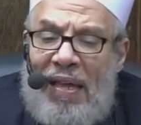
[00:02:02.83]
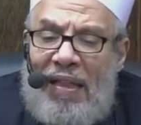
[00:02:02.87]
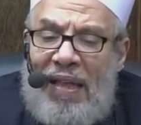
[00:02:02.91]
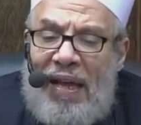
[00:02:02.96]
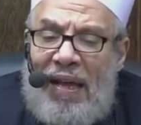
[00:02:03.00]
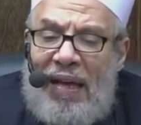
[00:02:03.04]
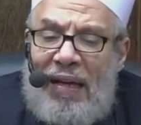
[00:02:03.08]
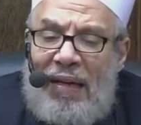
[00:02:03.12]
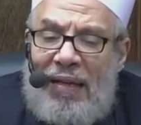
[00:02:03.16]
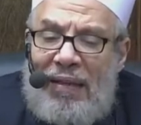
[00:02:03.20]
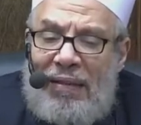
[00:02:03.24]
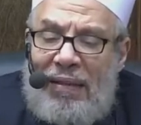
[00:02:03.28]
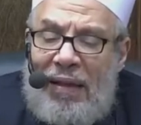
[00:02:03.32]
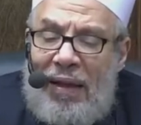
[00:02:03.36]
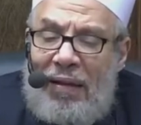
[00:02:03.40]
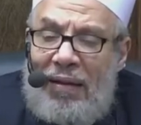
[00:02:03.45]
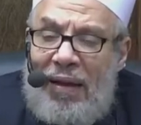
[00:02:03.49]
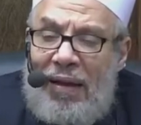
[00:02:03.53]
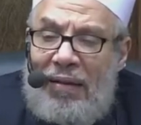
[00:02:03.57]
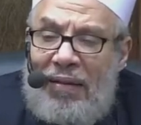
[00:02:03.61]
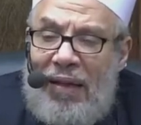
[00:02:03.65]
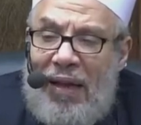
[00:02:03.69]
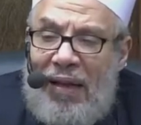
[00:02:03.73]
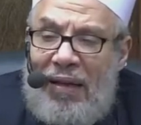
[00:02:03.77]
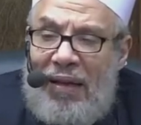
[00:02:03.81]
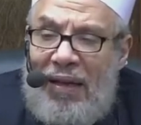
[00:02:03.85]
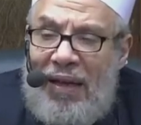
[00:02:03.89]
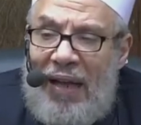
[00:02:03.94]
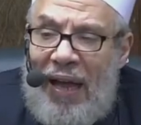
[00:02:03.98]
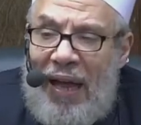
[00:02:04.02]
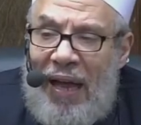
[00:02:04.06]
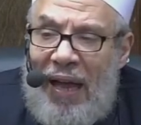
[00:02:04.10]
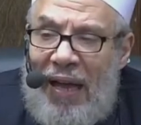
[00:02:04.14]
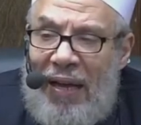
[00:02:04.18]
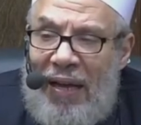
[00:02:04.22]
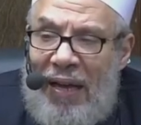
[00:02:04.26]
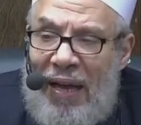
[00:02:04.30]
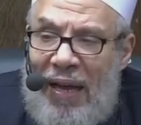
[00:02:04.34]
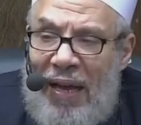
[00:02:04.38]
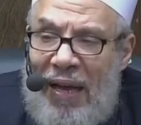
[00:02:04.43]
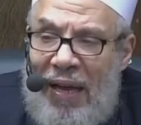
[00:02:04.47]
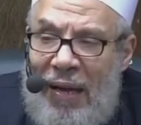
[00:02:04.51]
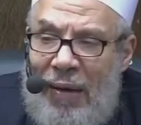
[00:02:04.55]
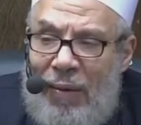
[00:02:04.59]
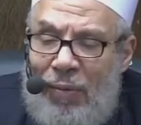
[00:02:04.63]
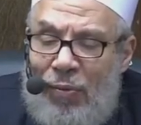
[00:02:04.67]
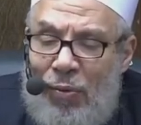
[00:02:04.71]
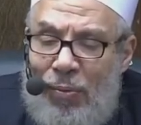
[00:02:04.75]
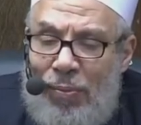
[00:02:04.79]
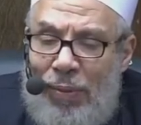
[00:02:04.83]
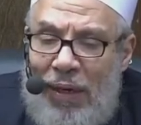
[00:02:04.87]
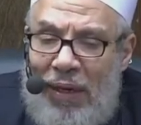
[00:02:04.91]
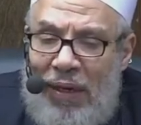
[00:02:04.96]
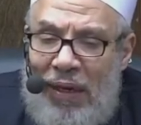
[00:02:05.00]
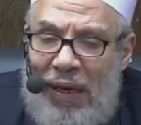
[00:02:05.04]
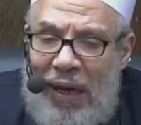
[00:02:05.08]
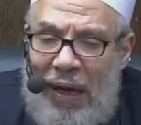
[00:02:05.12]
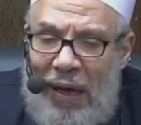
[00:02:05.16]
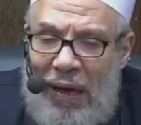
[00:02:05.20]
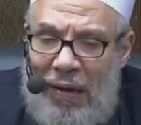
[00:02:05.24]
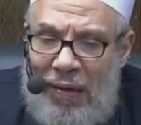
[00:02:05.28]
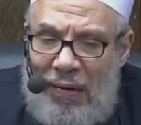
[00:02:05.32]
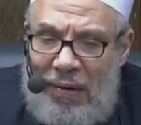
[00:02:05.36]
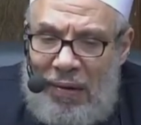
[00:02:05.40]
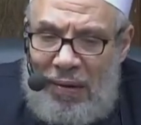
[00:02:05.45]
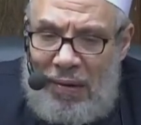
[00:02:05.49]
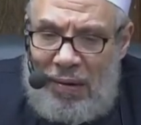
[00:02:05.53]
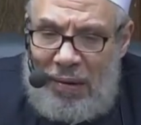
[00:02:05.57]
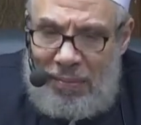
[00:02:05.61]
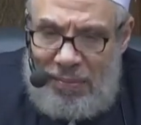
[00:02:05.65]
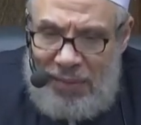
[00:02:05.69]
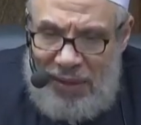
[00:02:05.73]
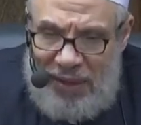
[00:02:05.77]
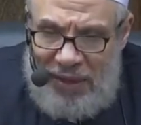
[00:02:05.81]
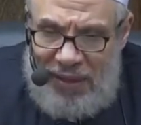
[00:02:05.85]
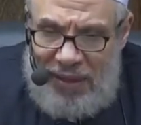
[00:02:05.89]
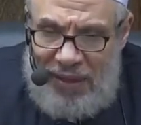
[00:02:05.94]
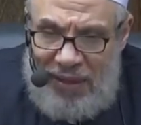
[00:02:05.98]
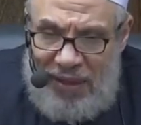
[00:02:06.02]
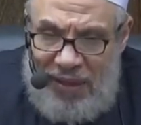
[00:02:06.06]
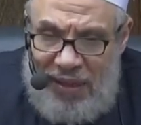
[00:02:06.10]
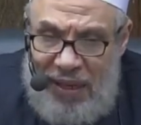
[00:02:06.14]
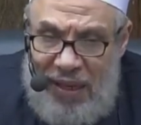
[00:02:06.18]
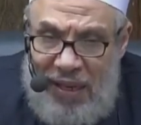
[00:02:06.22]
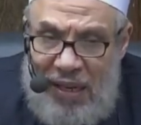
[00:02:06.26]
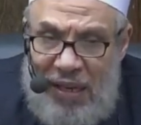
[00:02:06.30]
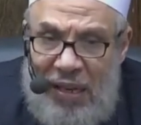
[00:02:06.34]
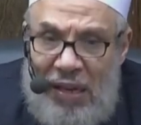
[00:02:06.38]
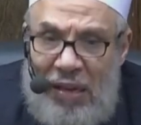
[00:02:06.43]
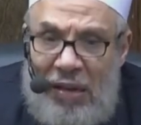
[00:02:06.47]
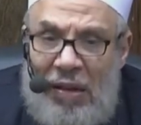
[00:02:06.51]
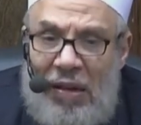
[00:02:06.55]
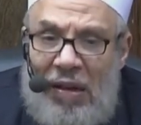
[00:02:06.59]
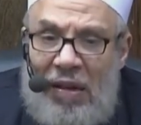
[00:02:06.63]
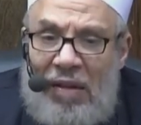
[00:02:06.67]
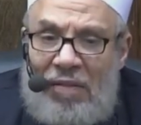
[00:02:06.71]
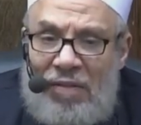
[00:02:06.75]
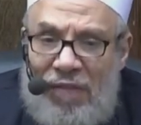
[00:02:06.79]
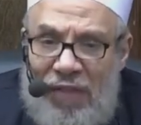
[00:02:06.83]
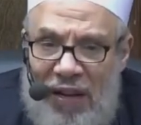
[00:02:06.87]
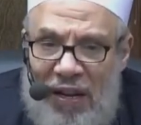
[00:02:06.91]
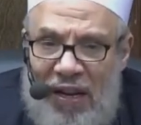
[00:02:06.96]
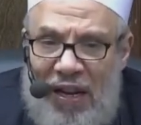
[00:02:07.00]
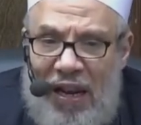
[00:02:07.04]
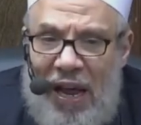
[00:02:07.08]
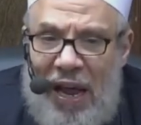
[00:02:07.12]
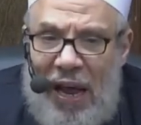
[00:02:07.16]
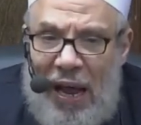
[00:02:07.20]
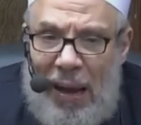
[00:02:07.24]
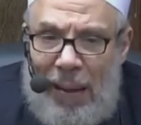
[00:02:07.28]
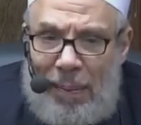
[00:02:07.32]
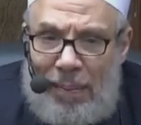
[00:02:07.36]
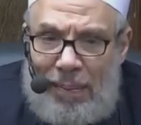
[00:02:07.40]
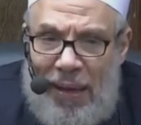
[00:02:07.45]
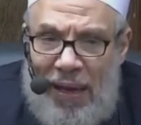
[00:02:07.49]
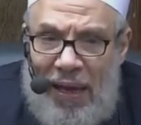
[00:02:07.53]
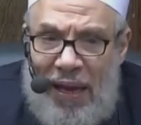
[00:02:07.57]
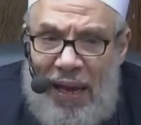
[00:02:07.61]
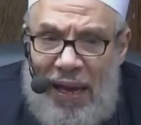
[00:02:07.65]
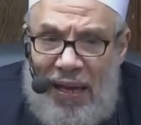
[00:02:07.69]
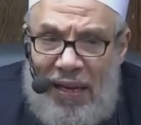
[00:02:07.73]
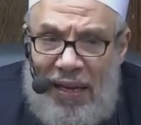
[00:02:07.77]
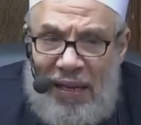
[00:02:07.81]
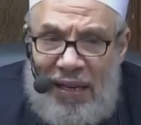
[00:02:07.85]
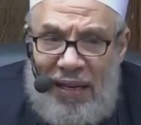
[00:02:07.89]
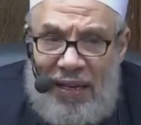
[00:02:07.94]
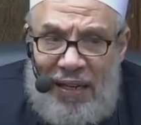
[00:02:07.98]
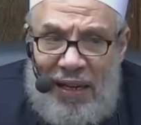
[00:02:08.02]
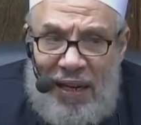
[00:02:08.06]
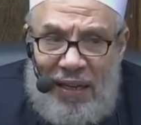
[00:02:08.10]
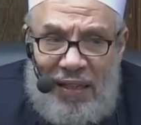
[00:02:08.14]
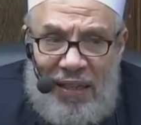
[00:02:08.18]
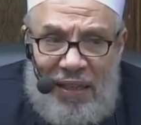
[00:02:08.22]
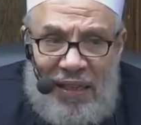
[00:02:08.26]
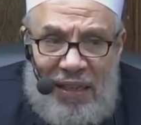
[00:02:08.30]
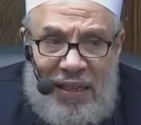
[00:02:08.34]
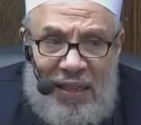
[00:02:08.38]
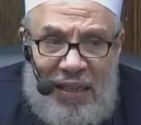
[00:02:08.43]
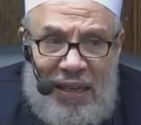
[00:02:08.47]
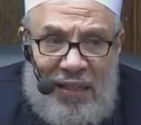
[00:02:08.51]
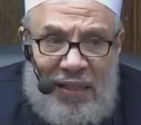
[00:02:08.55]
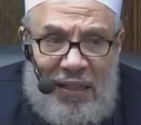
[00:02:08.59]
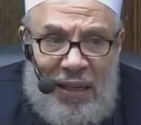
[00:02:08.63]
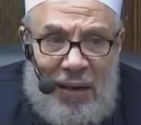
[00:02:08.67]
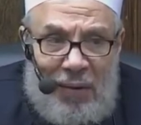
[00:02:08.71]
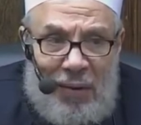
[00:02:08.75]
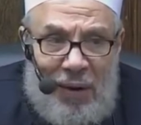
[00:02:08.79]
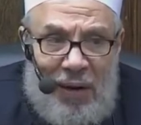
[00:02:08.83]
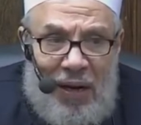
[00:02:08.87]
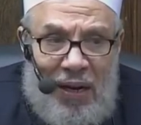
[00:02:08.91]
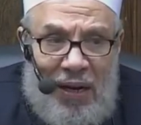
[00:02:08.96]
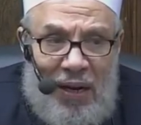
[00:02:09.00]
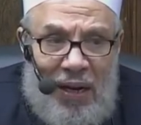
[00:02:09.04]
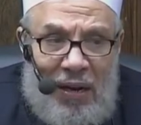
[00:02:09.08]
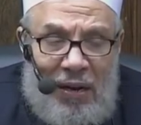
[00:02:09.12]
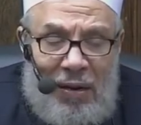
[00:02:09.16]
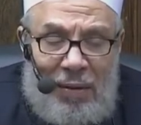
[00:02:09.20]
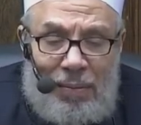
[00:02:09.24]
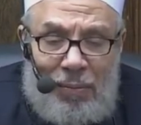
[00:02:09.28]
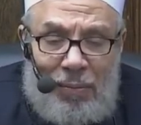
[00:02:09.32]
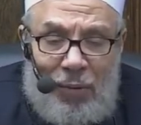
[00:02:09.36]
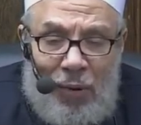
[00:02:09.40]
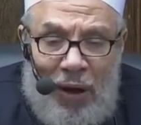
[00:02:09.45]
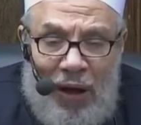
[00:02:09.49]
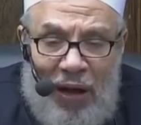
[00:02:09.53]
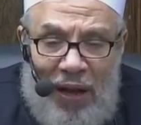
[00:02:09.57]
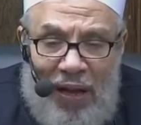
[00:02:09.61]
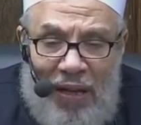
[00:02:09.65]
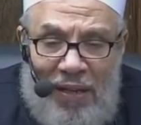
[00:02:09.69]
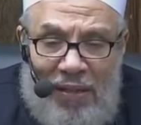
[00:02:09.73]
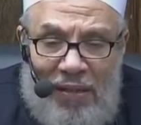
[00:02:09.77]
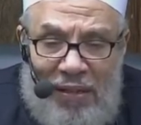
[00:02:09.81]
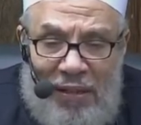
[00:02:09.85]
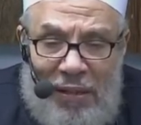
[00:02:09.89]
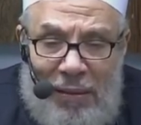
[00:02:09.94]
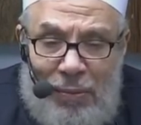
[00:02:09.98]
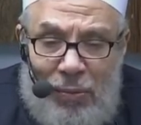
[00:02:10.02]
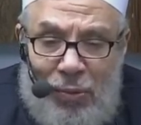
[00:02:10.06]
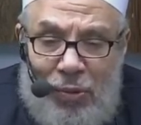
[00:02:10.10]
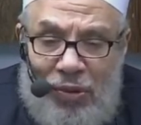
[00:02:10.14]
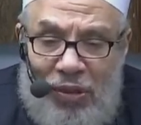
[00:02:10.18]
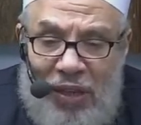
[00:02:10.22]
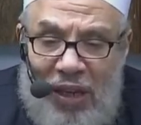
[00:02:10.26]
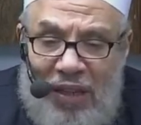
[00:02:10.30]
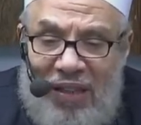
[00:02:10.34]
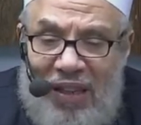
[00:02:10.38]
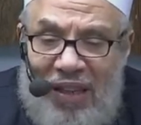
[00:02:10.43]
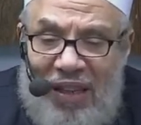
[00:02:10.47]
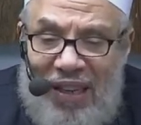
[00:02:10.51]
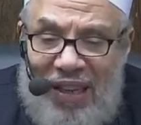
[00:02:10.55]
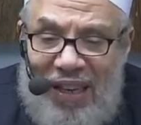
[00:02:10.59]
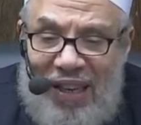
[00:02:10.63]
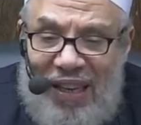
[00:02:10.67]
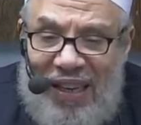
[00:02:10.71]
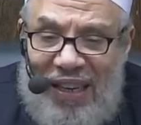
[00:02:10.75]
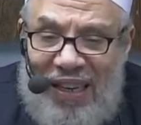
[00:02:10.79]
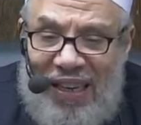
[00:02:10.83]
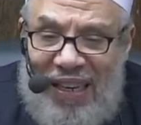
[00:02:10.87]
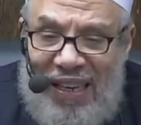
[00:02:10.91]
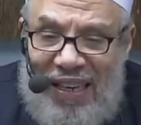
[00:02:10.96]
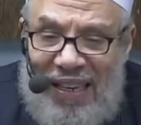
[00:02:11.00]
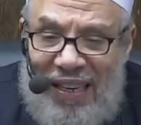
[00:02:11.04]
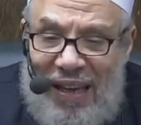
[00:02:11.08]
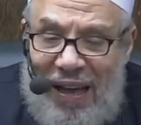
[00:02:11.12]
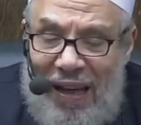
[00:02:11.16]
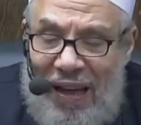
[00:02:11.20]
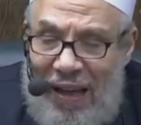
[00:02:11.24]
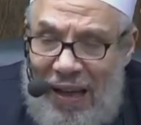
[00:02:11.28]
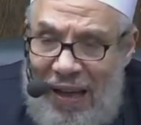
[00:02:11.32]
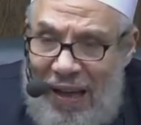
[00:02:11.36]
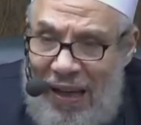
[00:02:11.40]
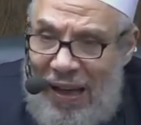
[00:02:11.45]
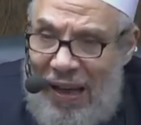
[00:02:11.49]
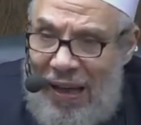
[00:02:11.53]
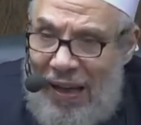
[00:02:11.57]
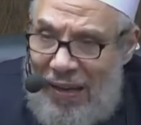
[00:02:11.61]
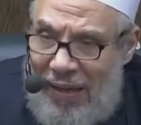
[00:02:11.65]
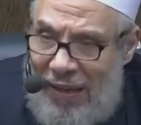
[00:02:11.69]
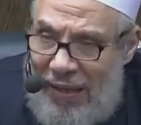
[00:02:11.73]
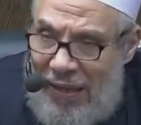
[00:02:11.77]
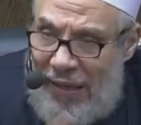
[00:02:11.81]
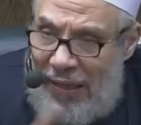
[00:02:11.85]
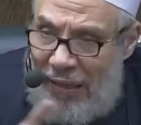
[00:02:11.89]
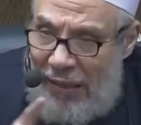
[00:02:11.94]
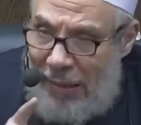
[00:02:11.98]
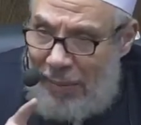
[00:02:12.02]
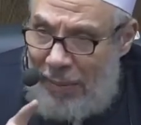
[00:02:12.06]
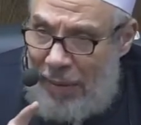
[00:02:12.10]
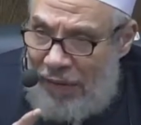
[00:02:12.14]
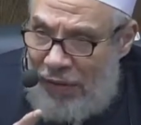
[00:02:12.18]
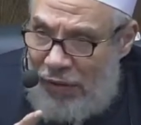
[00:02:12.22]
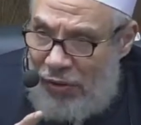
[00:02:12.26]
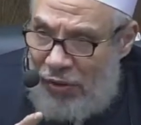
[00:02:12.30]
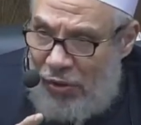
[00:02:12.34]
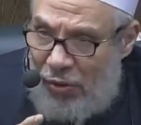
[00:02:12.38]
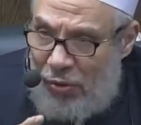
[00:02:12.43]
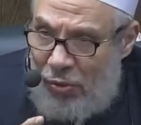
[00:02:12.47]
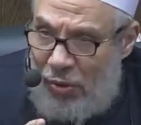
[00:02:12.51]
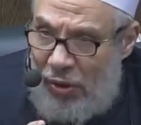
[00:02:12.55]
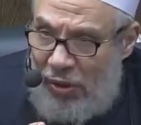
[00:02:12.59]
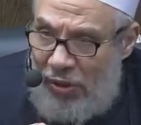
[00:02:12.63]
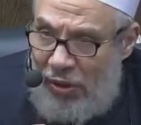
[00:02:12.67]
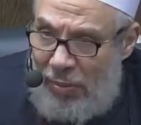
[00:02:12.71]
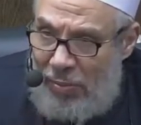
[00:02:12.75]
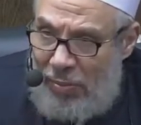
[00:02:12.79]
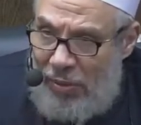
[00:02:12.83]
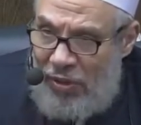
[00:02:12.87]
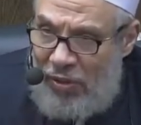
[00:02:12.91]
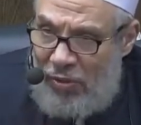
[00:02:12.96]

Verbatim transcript: إذا اختلط الحلال بالحرام في الأعمال التي يتولى المحاسب تدقيقها كما في الصورة